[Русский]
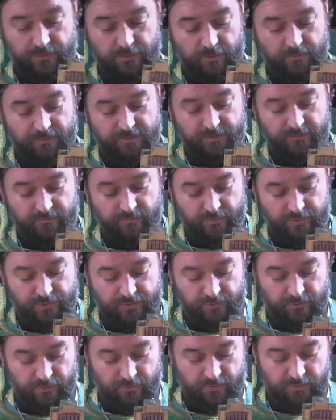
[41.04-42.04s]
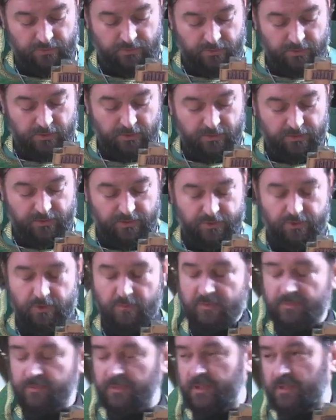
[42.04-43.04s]
начнем с того, что...
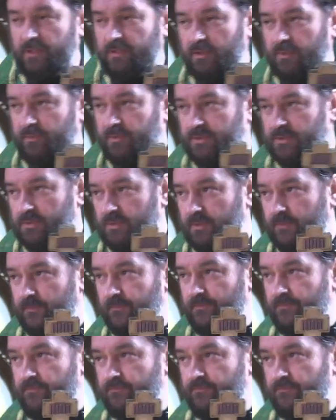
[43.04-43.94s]
Начнем с Марии Египетской.